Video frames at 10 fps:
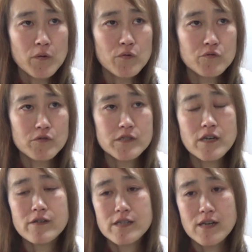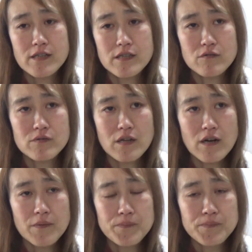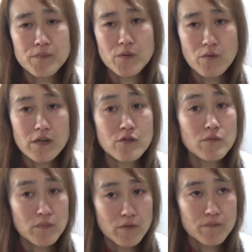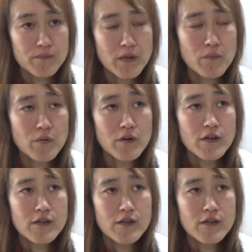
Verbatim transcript: 本当に幸せかって言ったらどうかと思うでも